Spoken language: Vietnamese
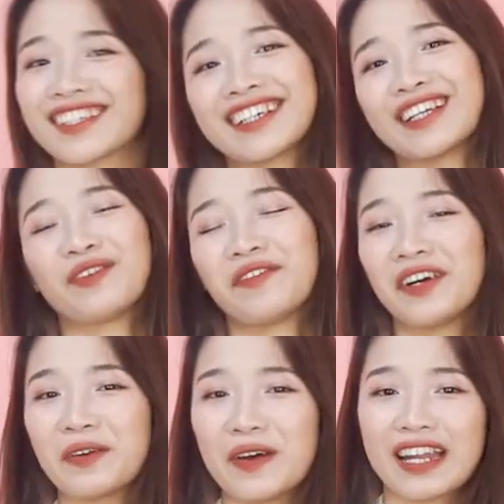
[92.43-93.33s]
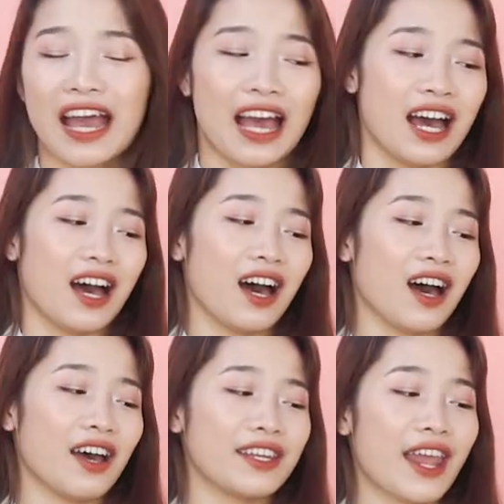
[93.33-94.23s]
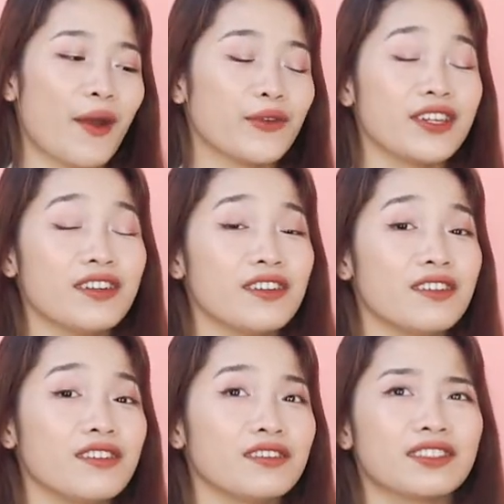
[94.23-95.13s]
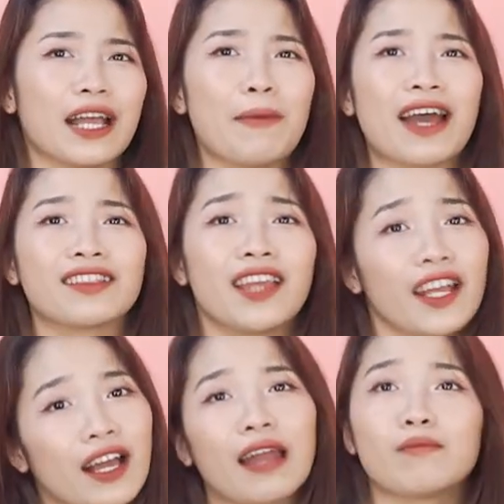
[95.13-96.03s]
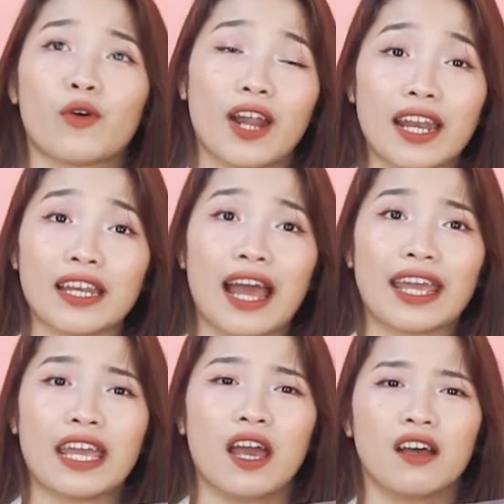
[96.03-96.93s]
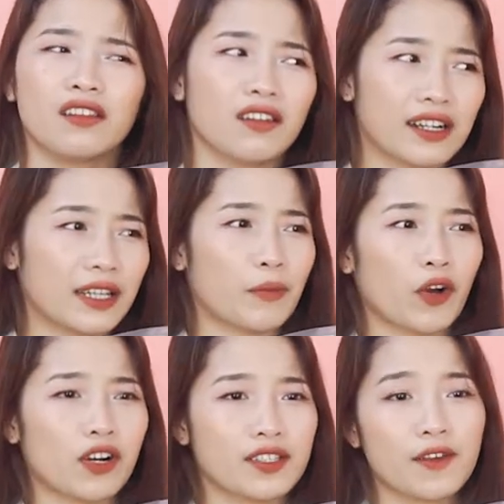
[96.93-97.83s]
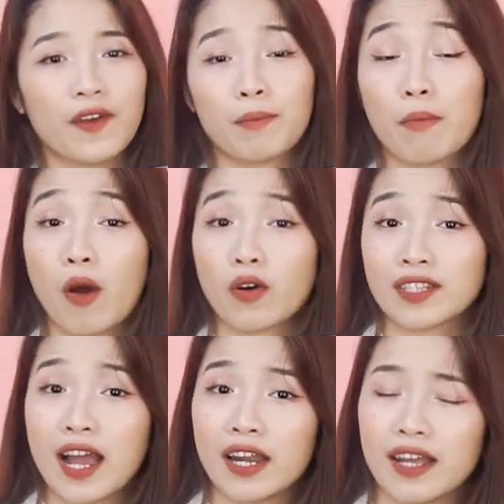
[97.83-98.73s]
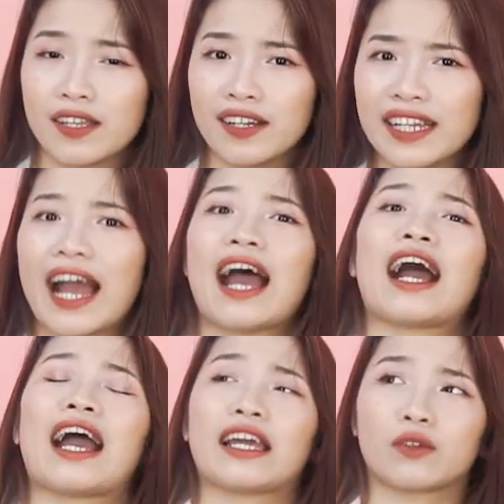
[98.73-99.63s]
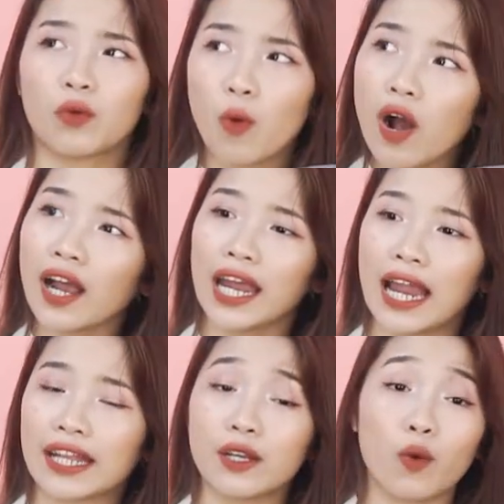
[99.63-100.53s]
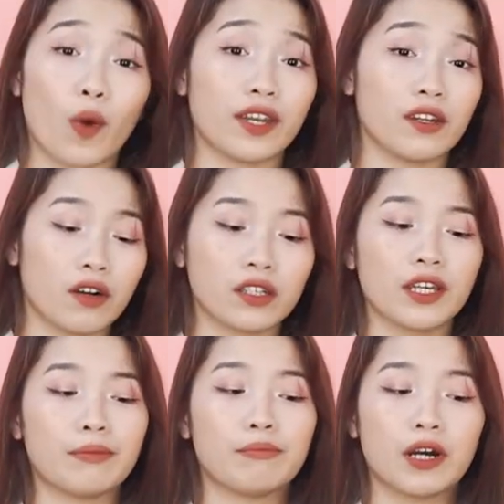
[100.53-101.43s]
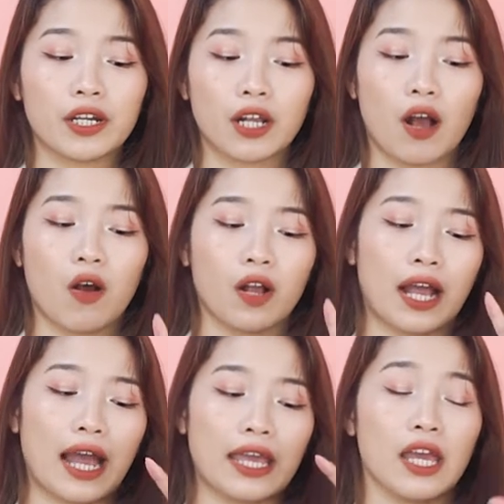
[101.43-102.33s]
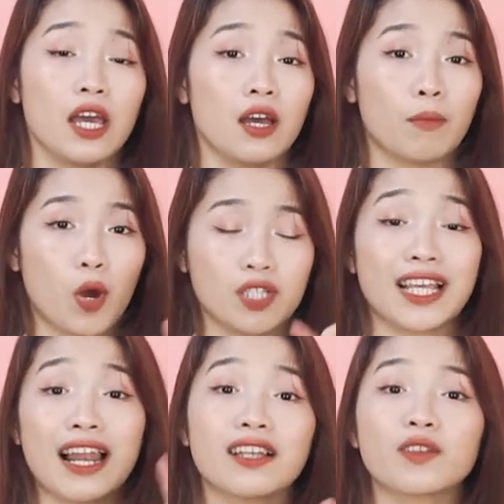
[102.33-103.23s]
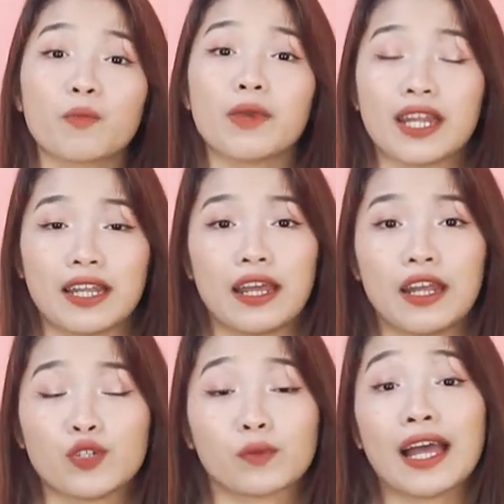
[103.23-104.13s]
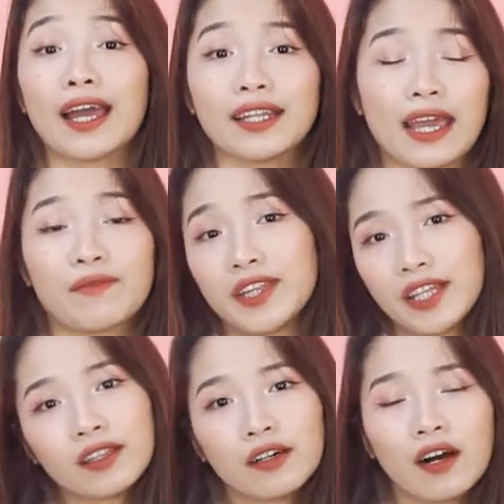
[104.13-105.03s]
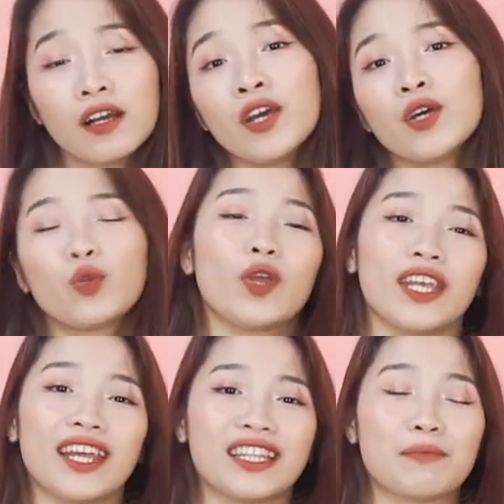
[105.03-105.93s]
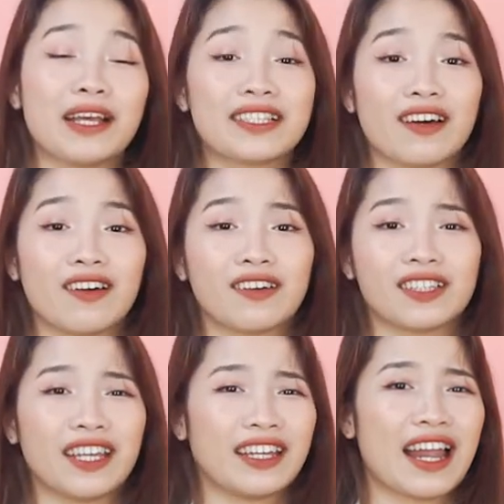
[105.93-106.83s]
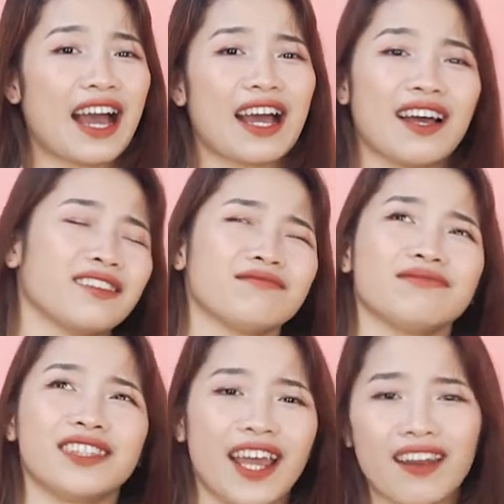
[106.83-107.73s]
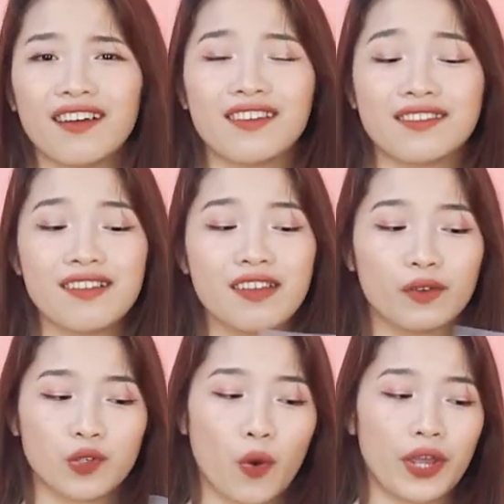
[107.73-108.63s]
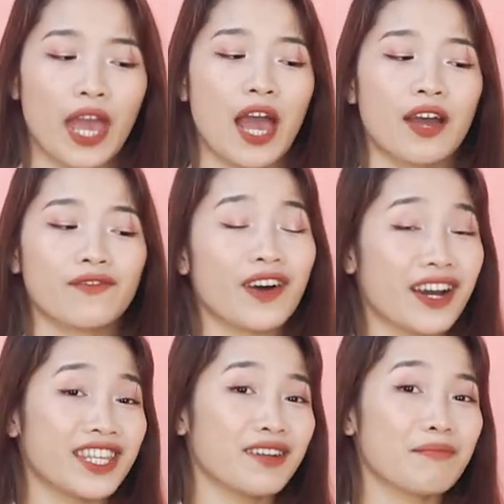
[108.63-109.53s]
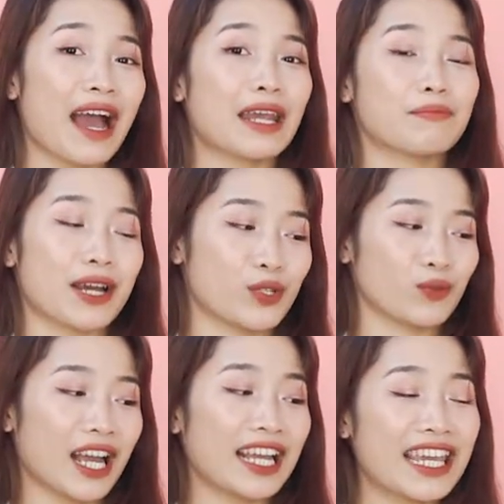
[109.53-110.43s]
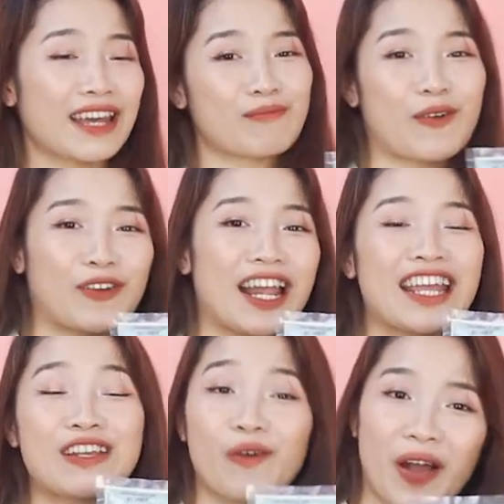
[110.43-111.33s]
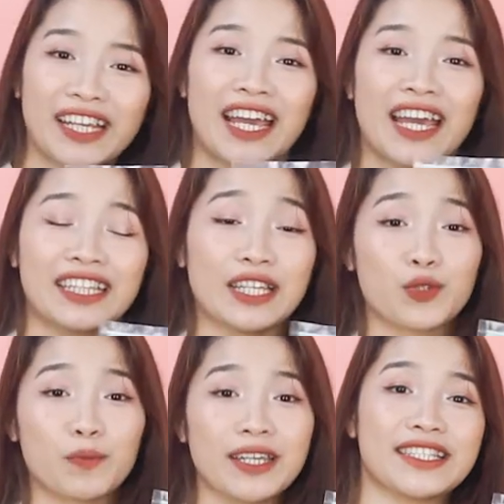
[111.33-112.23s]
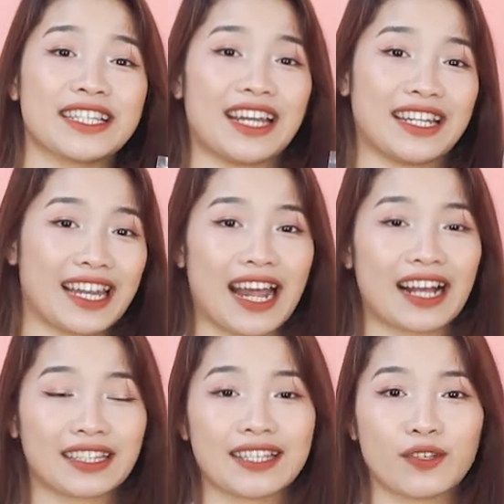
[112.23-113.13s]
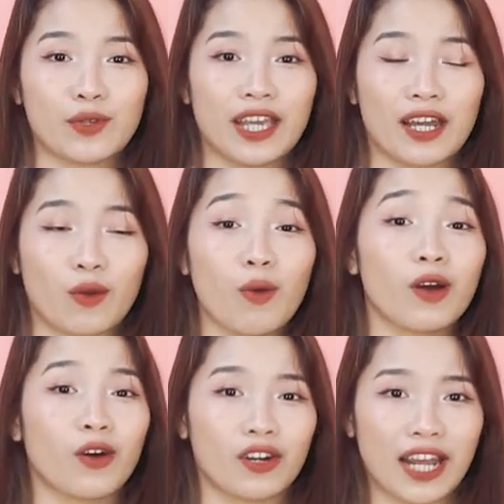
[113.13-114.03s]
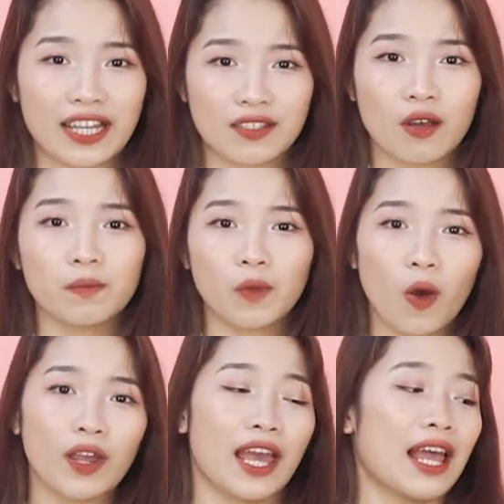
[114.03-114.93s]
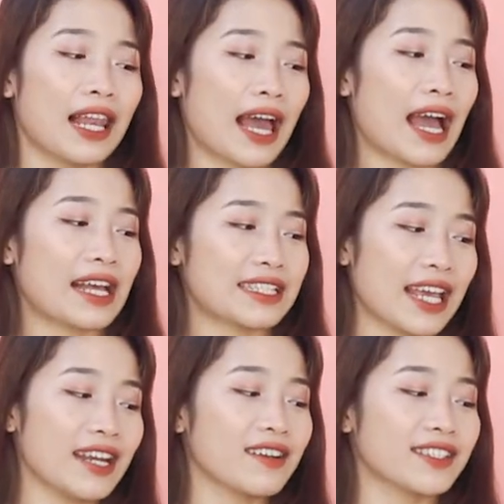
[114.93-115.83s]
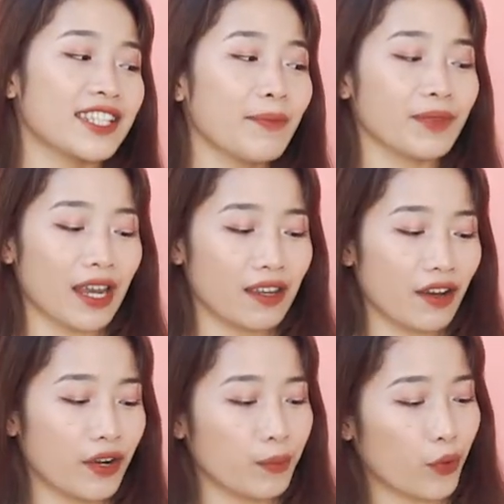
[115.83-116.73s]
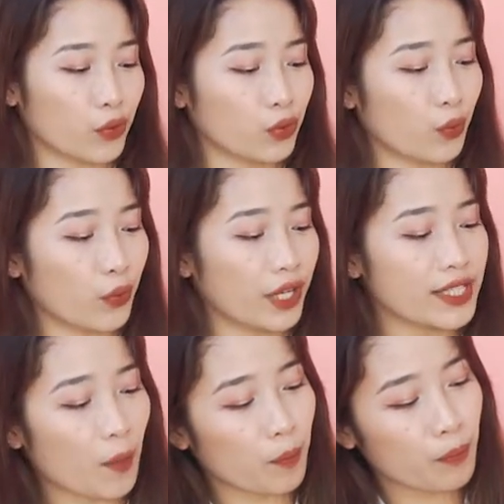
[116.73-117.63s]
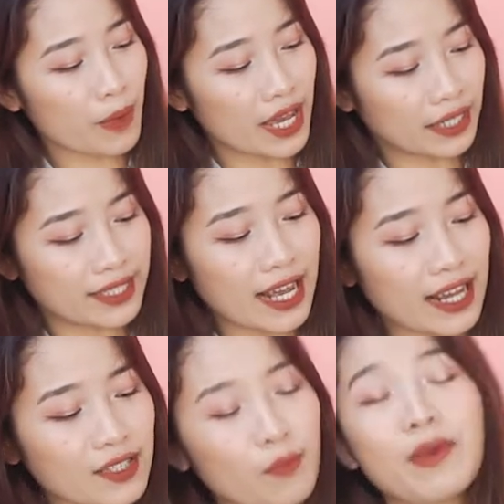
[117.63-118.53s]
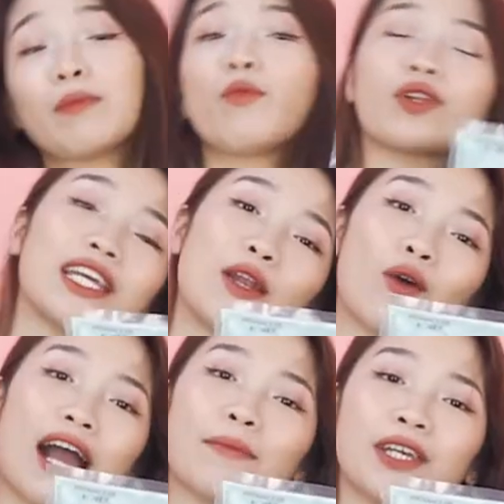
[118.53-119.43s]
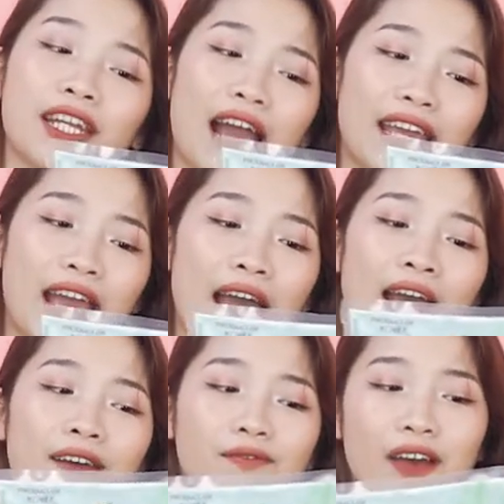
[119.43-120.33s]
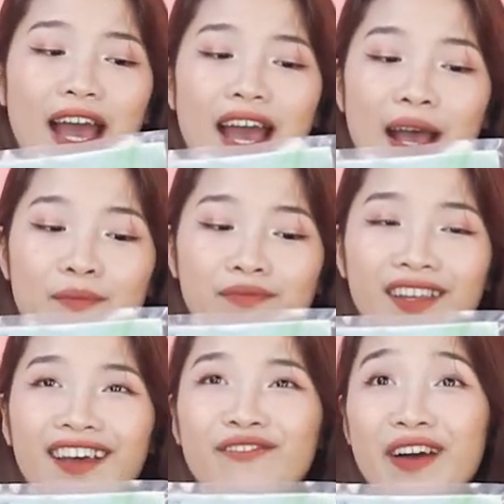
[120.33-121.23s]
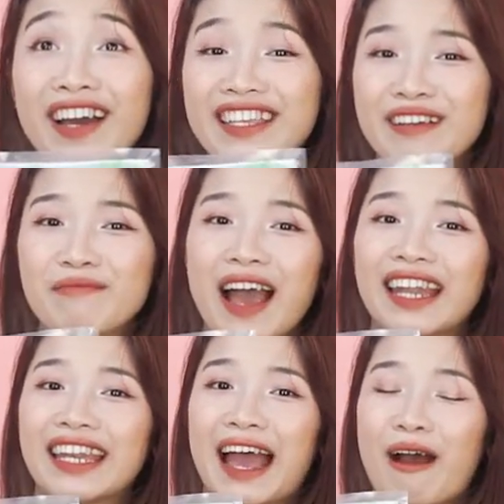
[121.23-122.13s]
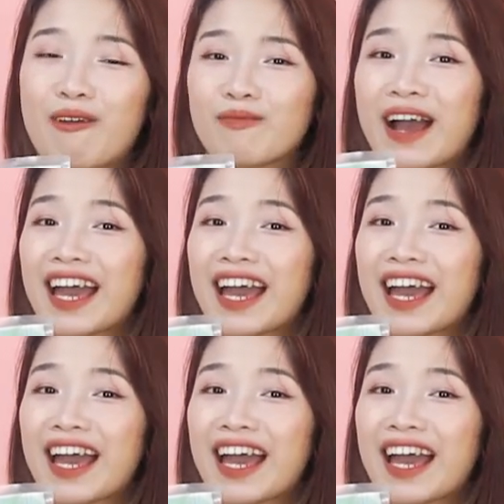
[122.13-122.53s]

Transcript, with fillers: cực kỳ tuyệt vời luôn à, nếu như các bạn thích ăn món ăn này thường thì mọi người sẽ phải mò ra đến những nhà hàng Hàn Quốc hay là những quán nướng thì mới có cái món salad rong biển này để chúng ta ăn kèm với thịt nướng. Tuy nhiên thì bây giờ thì đã tiện lợi hơn rất nhiều rồi. Với những bạn mà chúng ta nghiền món này như anh, thì chúng mình chỉ cần đặt hàng tại siêu thị Hàn Quốc Korea Shop thôi là sẽ được ship tận nơi một túi rong biển, salad rong biển 1kg như thế này. Và với những bạn nào mà